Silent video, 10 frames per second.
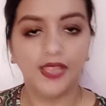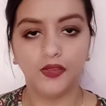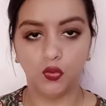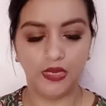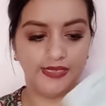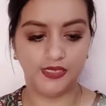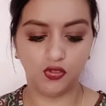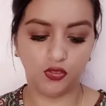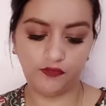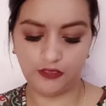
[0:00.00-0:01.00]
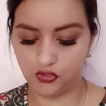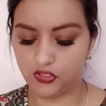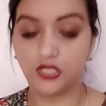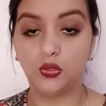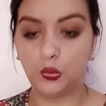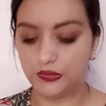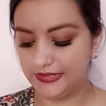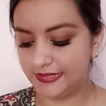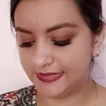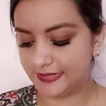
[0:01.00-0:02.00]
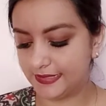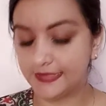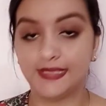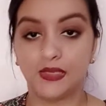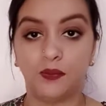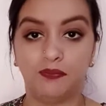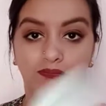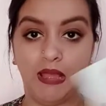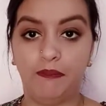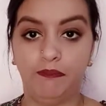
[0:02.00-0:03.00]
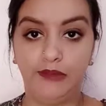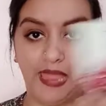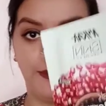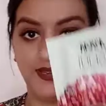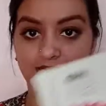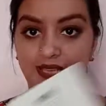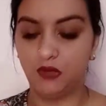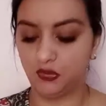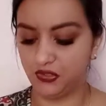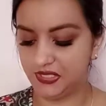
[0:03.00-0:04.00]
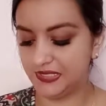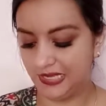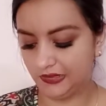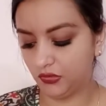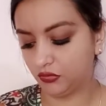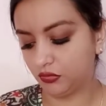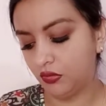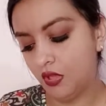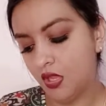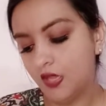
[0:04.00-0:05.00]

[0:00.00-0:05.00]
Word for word: आई नो लाइट की थोड़ी फ्लक्चुएशन होती है इस तरह से जब आप कैमरे के सामने कोई चीज़ लाते हो तो